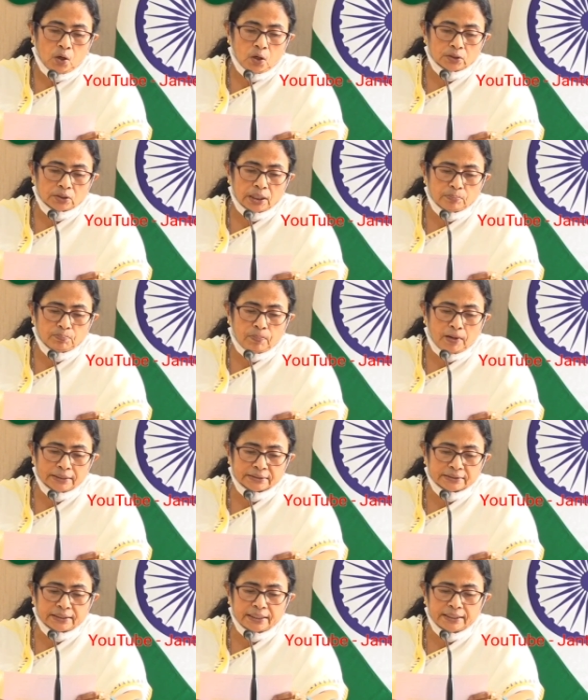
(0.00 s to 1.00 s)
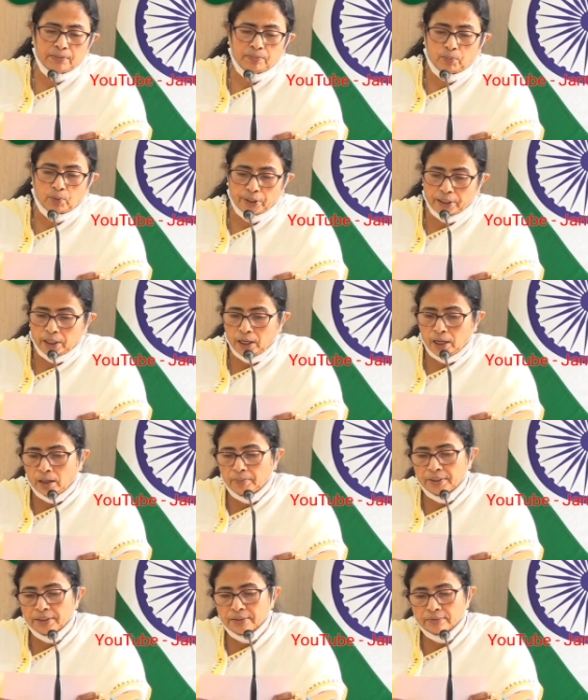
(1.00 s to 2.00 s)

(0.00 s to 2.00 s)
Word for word: অর্থাৎ পাঁচ তারিখে পরীক্ষা হবে